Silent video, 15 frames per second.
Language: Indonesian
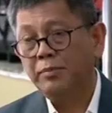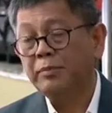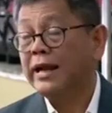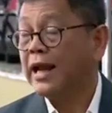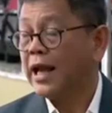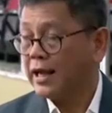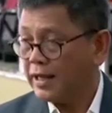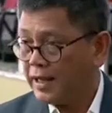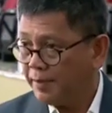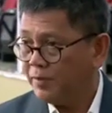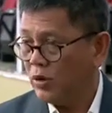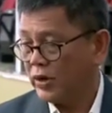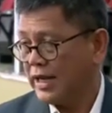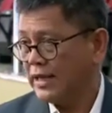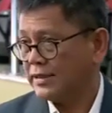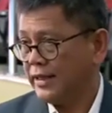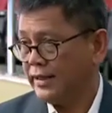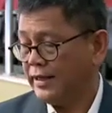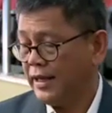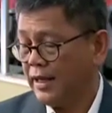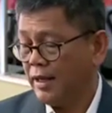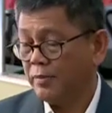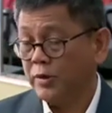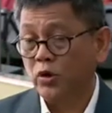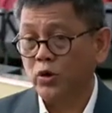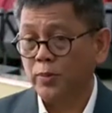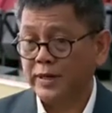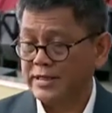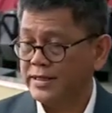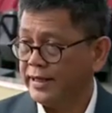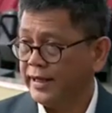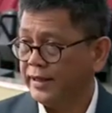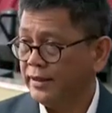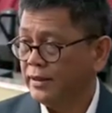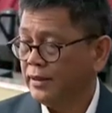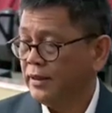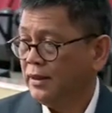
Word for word: menangkap orang saja, menurut Presiden,